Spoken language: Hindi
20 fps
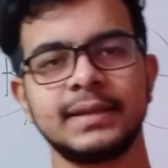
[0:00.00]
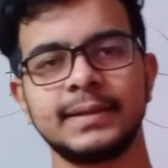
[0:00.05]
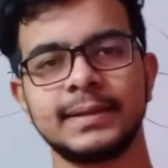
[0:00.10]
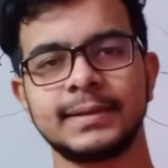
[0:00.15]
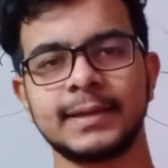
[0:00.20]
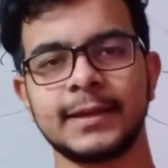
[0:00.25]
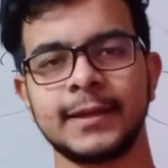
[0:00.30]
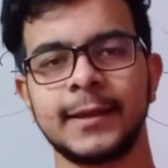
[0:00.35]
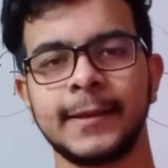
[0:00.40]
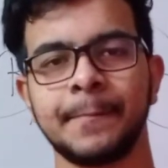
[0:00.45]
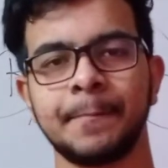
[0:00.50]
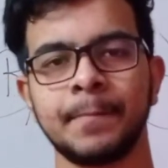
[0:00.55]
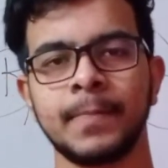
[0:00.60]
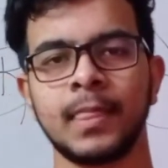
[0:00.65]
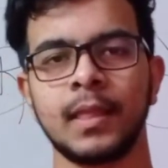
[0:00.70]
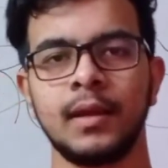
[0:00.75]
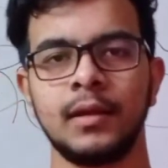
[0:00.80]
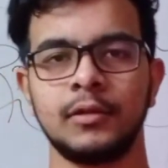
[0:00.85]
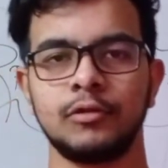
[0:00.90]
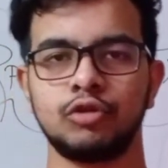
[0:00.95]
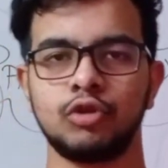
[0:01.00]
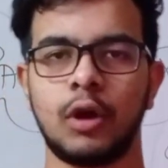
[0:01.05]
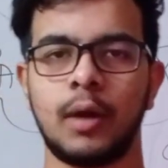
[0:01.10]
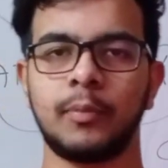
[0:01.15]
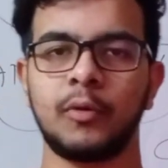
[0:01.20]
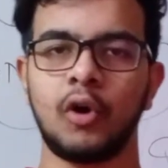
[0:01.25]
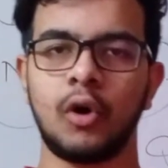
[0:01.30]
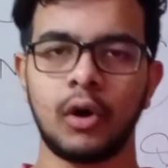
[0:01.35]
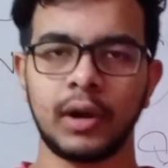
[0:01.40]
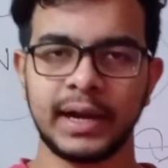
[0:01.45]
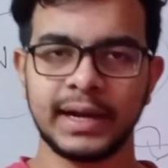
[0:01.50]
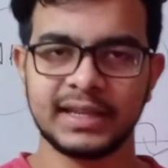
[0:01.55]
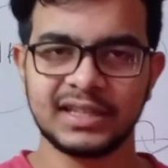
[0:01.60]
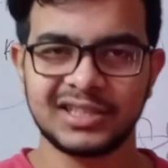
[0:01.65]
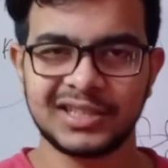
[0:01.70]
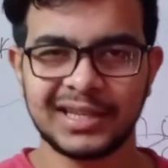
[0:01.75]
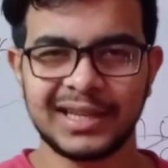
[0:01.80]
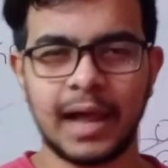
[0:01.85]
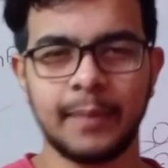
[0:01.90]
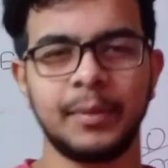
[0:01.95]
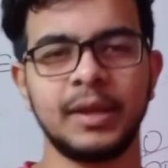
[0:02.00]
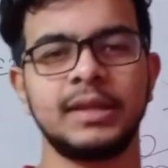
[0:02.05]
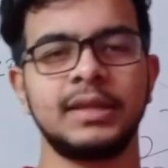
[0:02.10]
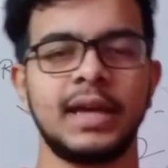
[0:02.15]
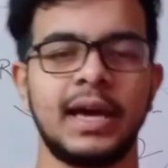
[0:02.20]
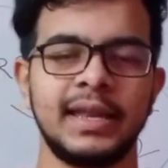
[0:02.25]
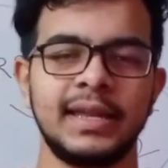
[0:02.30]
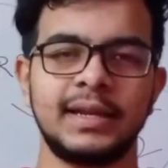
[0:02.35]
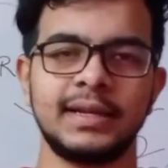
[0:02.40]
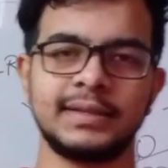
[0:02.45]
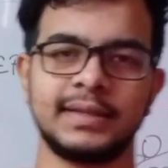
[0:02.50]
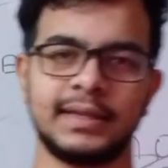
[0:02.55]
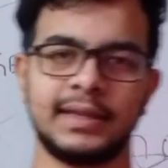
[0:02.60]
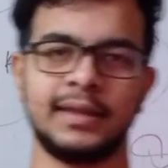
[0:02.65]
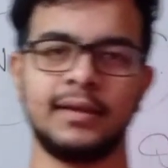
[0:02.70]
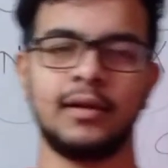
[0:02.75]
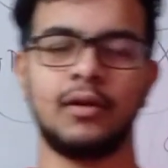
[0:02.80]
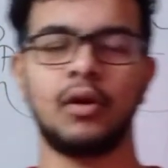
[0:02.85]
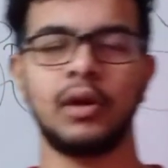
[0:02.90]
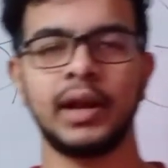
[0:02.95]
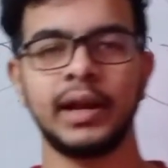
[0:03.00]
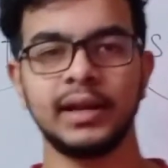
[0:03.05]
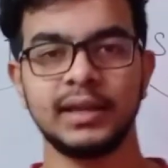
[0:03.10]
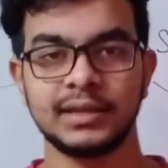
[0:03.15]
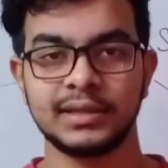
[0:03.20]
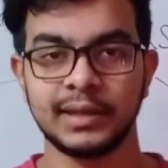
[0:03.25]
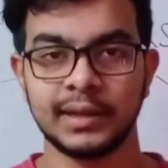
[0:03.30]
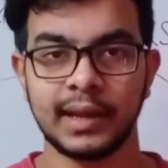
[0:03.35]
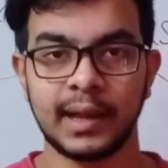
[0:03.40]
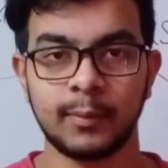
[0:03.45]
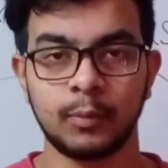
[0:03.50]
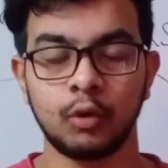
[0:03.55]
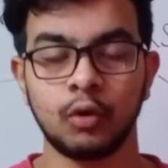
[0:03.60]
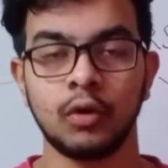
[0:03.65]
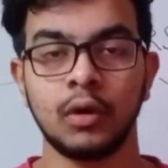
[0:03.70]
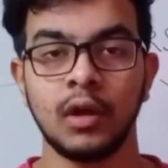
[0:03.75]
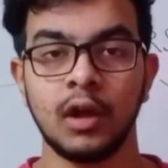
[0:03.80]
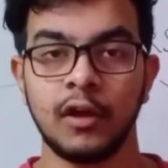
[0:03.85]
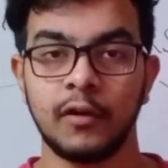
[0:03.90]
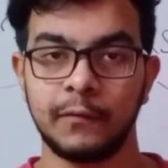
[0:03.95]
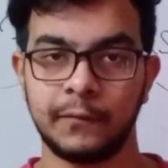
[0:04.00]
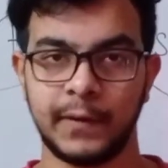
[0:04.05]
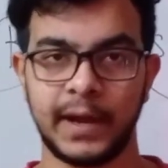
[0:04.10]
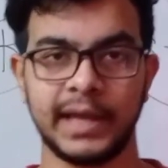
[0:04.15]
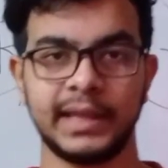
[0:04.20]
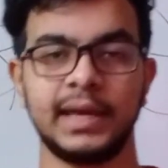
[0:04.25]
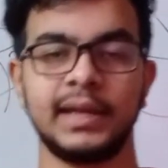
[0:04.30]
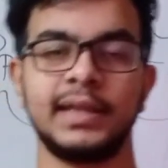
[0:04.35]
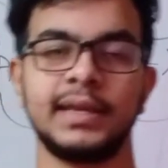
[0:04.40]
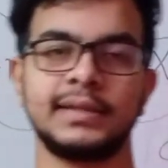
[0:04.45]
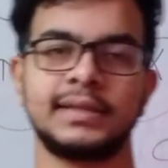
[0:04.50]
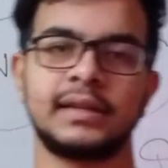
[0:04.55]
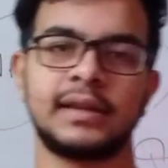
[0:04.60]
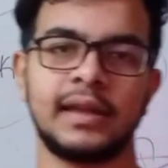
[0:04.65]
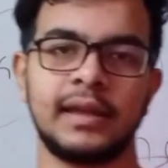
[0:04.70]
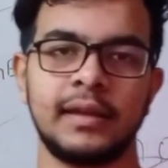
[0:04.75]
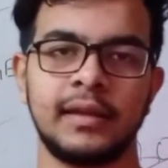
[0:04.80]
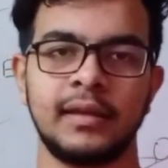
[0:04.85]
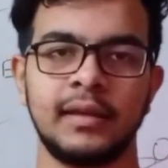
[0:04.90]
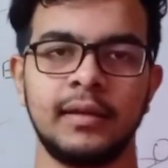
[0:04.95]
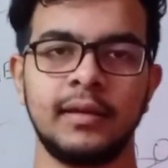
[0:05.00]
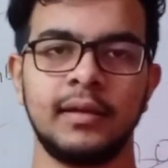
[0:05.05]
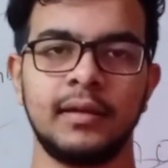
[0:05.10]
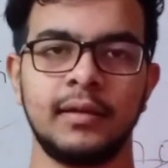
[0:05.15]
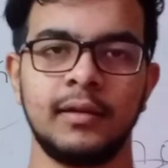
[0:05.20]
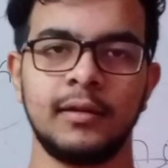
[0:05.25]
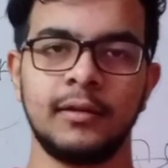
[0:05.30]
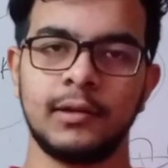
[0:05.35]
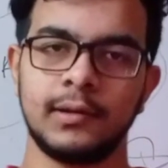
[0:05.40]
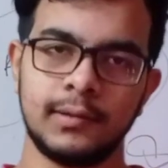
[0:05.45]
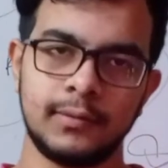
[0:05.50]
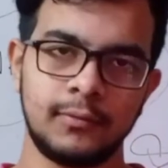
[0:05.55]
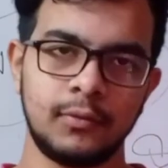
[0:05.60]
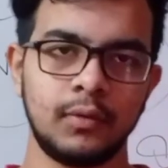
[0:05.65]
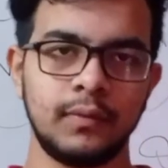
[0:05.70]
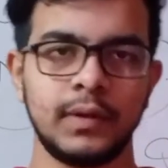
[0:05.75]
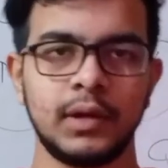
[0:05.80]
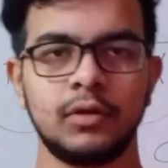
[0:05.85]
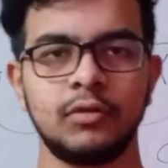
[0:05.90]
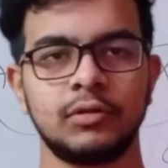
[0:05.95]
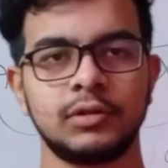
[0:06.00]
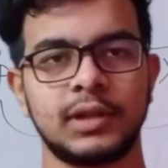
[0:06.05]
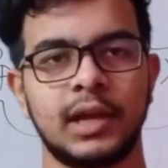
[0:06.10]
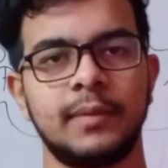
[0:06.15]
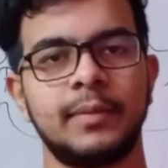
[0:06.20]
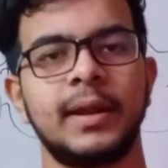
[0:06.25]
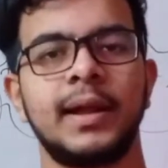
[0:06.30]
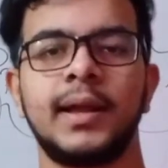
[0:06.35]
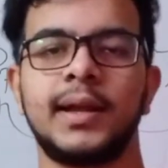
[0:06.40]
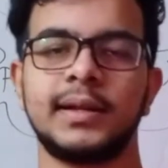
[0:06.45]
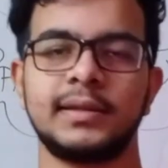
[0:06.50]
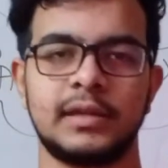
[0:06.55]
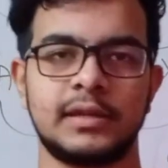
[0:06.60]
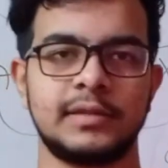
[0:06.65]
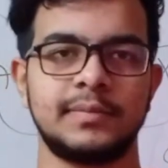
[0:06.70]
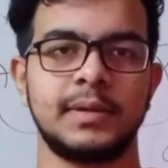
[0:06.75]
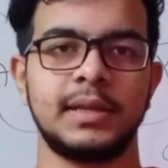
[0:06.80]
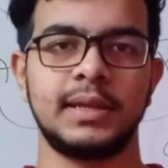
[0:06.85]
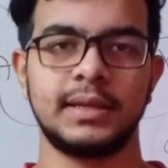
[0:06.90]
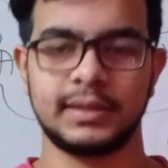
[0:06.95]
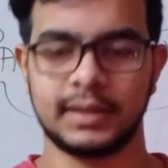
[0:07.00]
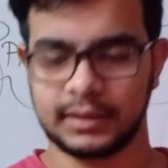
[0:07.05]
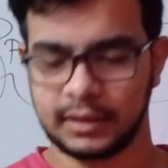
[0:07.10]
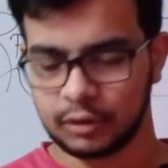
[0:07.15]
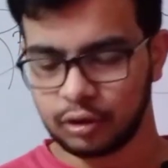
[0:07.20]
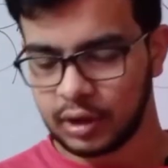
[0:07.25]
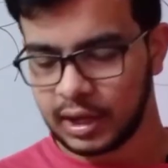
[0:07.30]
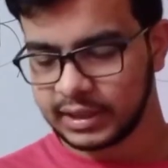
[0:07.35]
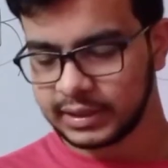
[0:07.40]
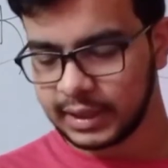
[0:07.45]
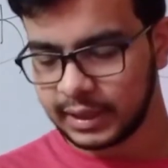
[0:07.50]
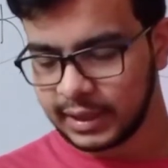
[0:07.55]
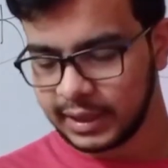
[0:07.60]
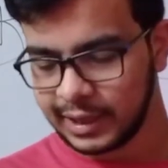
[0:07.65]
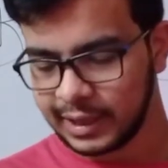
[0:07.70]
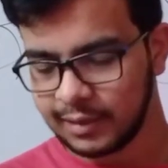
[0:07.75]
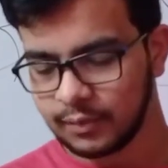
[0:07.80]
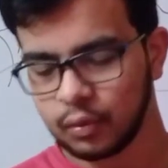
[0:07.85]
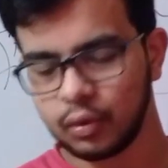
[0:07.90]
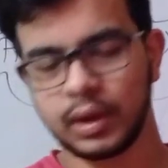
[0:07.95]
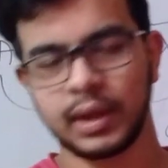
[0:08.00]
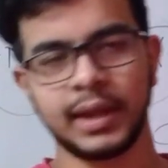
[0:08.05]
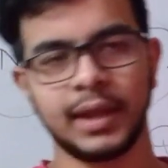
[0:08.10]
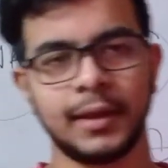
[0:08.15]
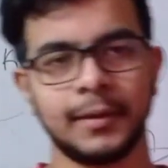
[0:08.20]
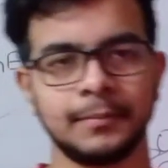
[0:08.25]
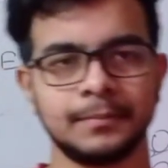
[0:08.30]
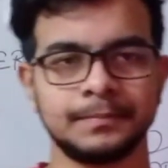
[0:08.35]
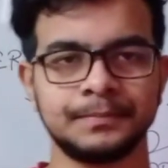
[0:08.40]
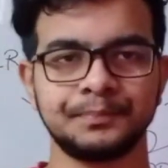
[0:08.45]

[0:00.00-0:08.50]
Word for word: चीज़ें चाहिए जो आपको और एडिशनल आपकी तैयारी कर सकें और एडिशनल आपको फ़ायदा दे सकें वो वीडियोज़ आप रैंकर सिक्स पे दे सकते हैं तो आज ज़्यादा नहीं बोलेंगे